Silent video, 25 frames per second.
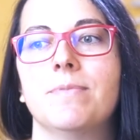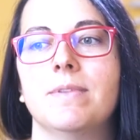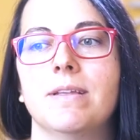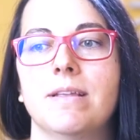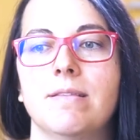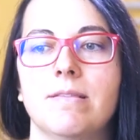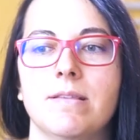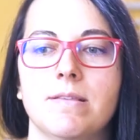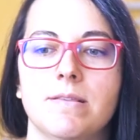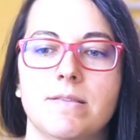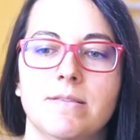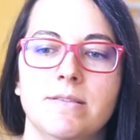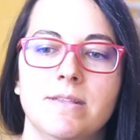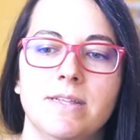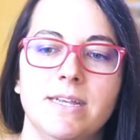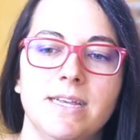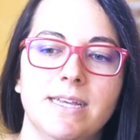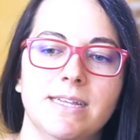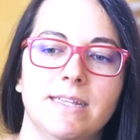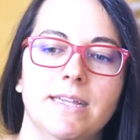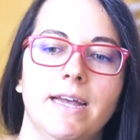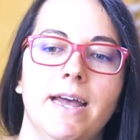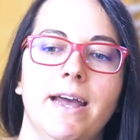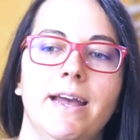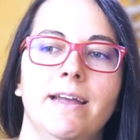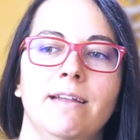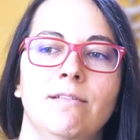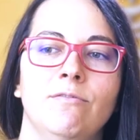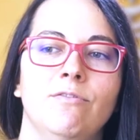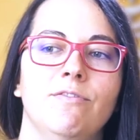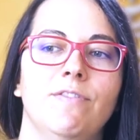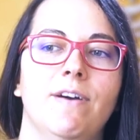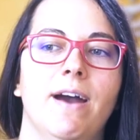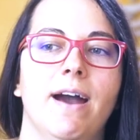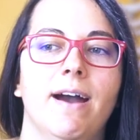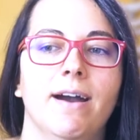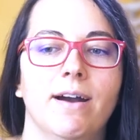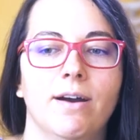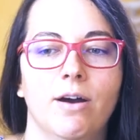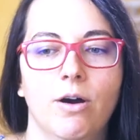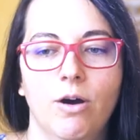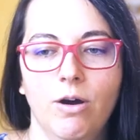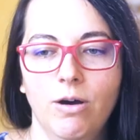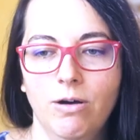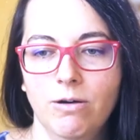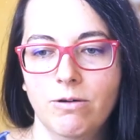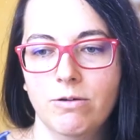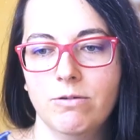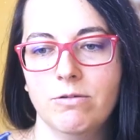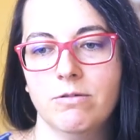Das ist nicht einfach,
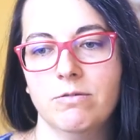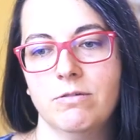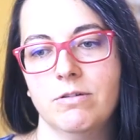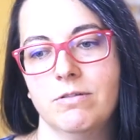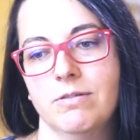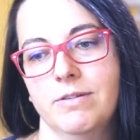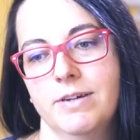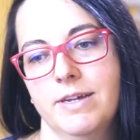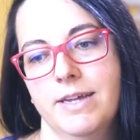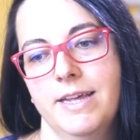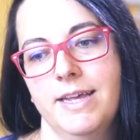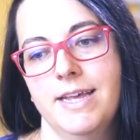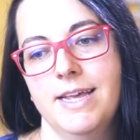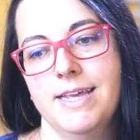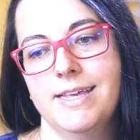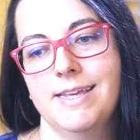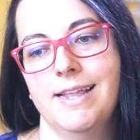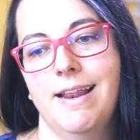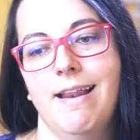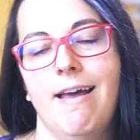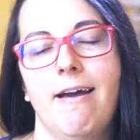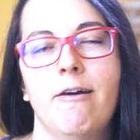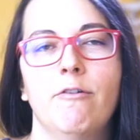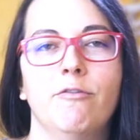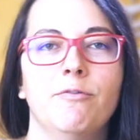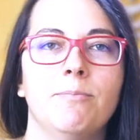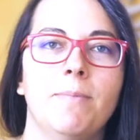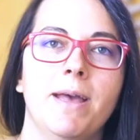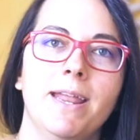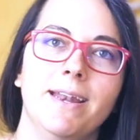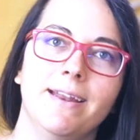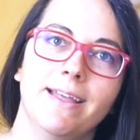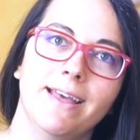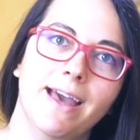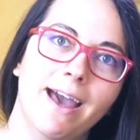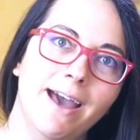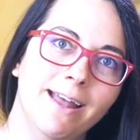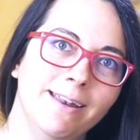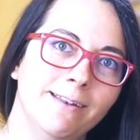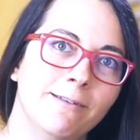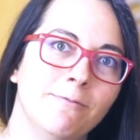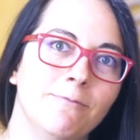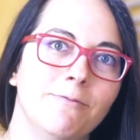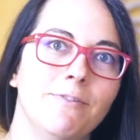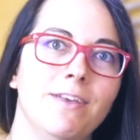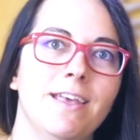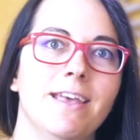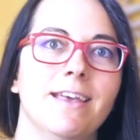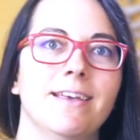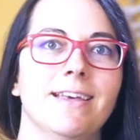oh, ich laufe meinen
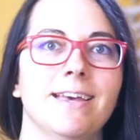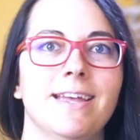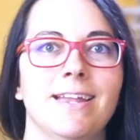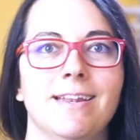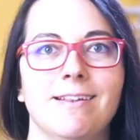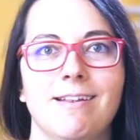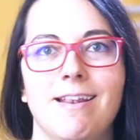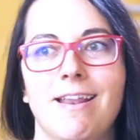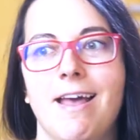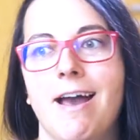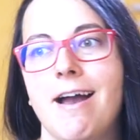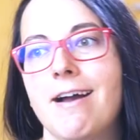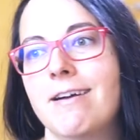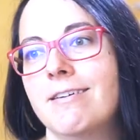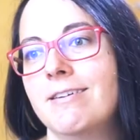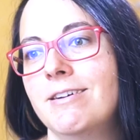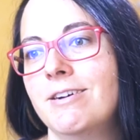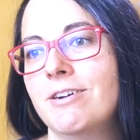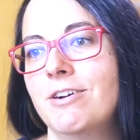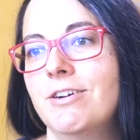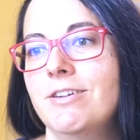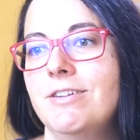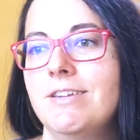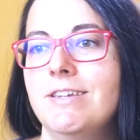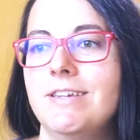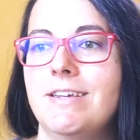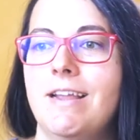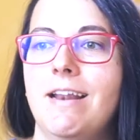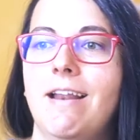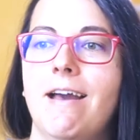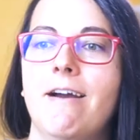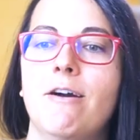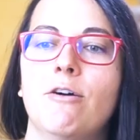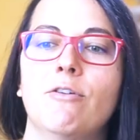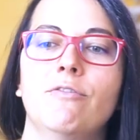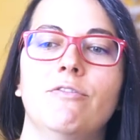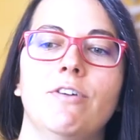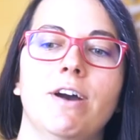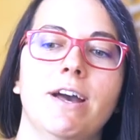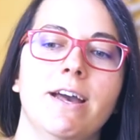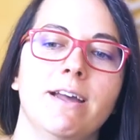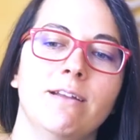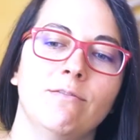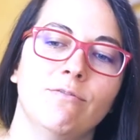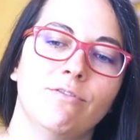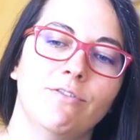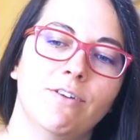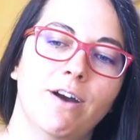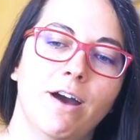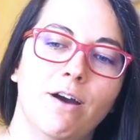Gartenweg entlang und ich laufe
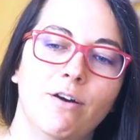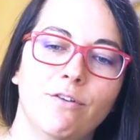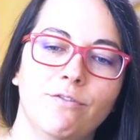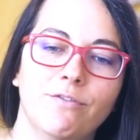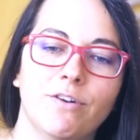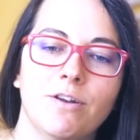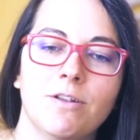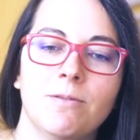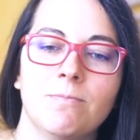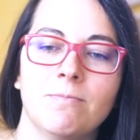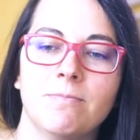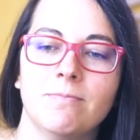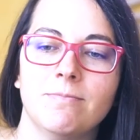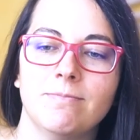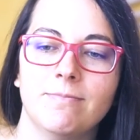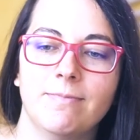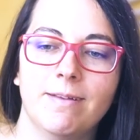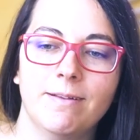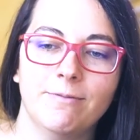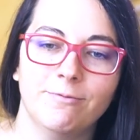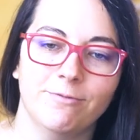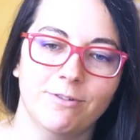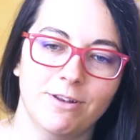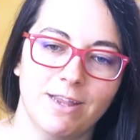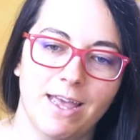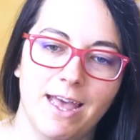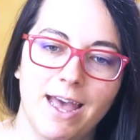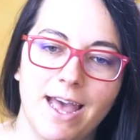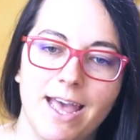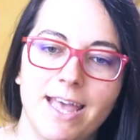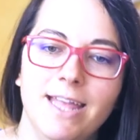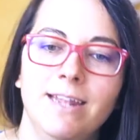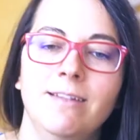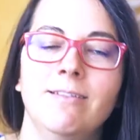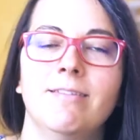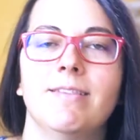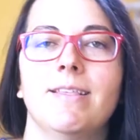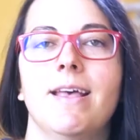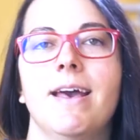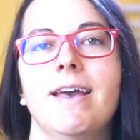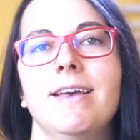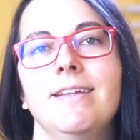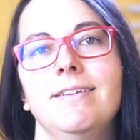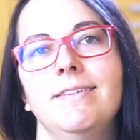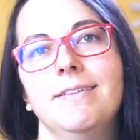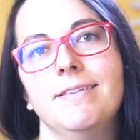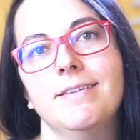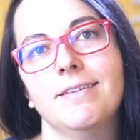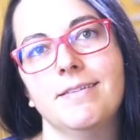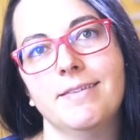einfach von, von der einen
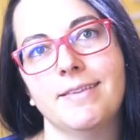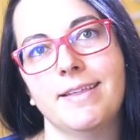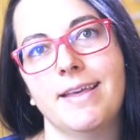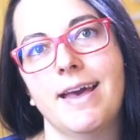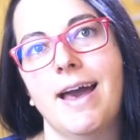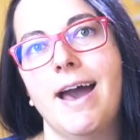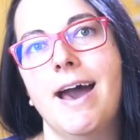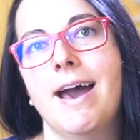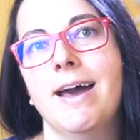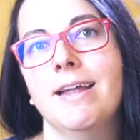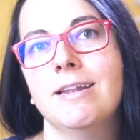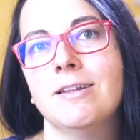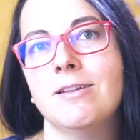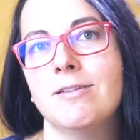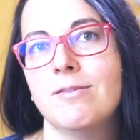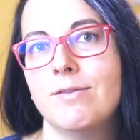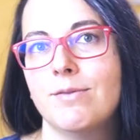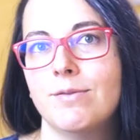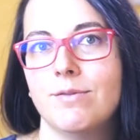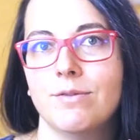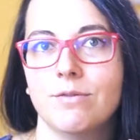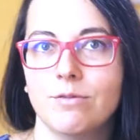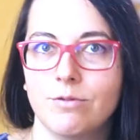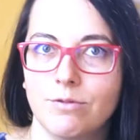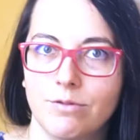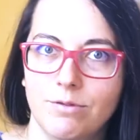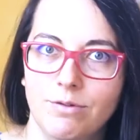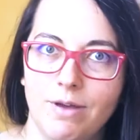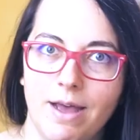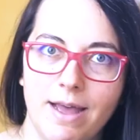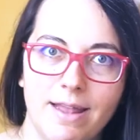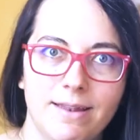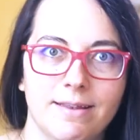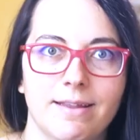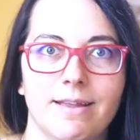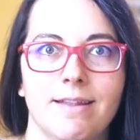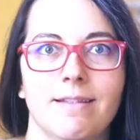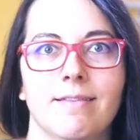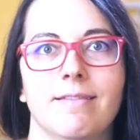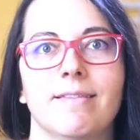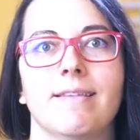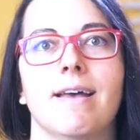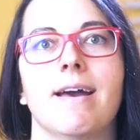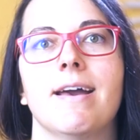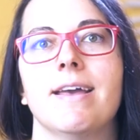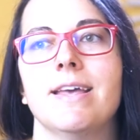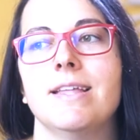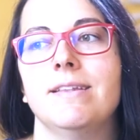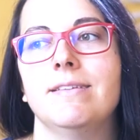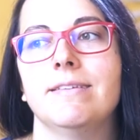Seite des Gartens zur anderen
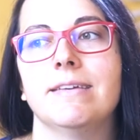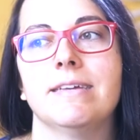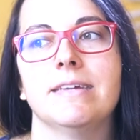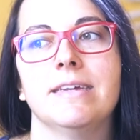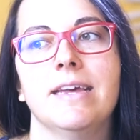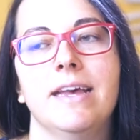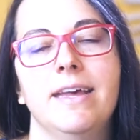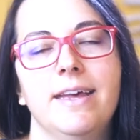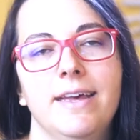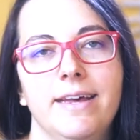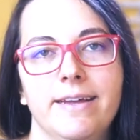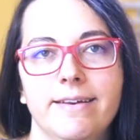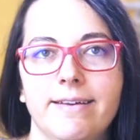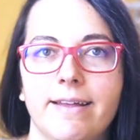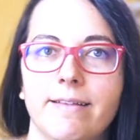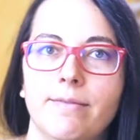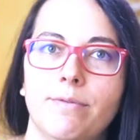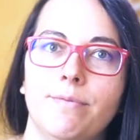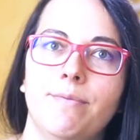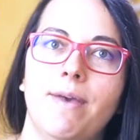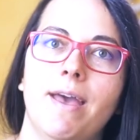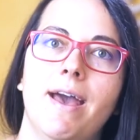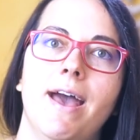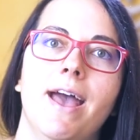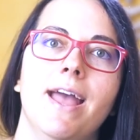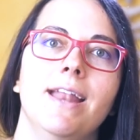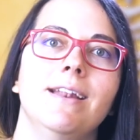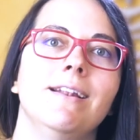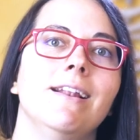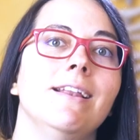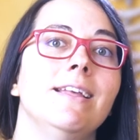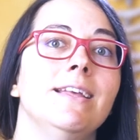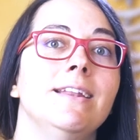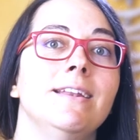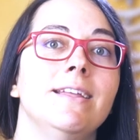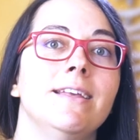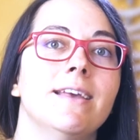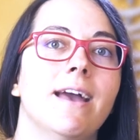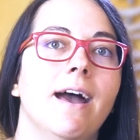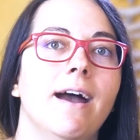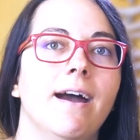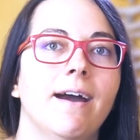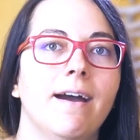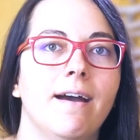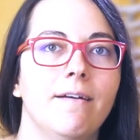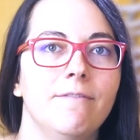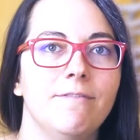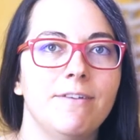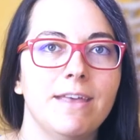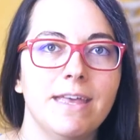Seite. Das wäre ein
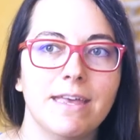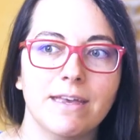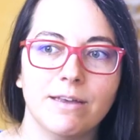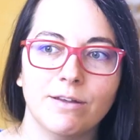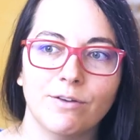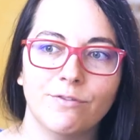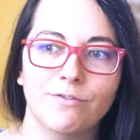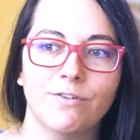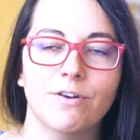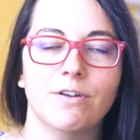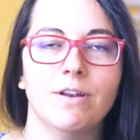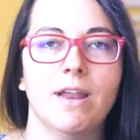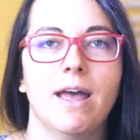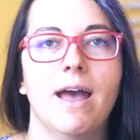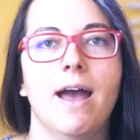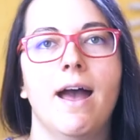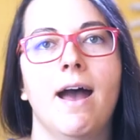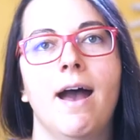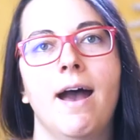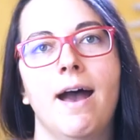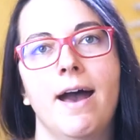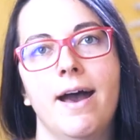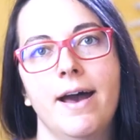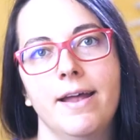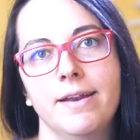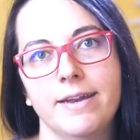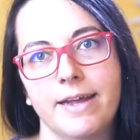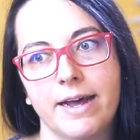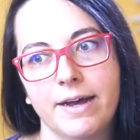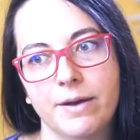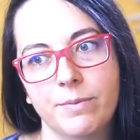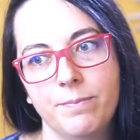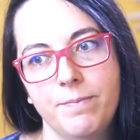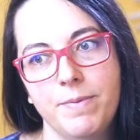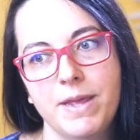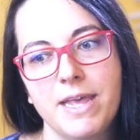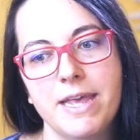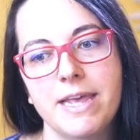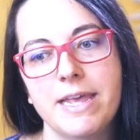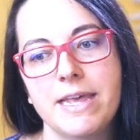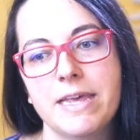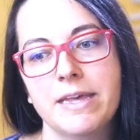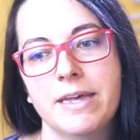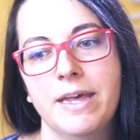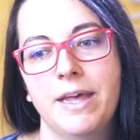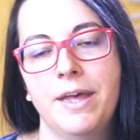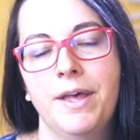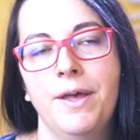linearer Weg von A nach B.